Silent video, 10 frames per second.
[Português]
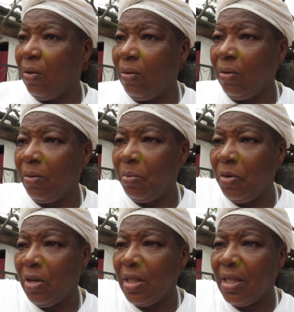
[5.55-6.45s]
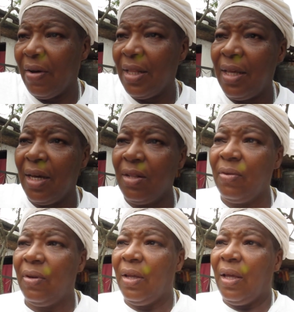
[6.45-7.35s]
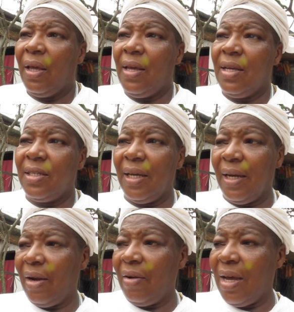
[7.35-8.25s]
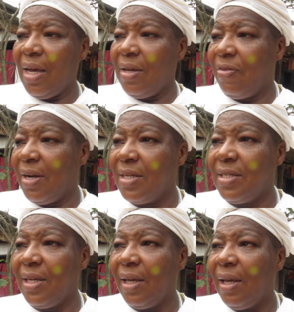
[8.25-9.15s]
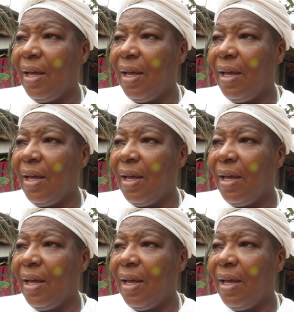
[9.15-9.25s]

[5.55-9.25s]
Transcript: o meu quintal adentro, e chegaram lá e falaram assim,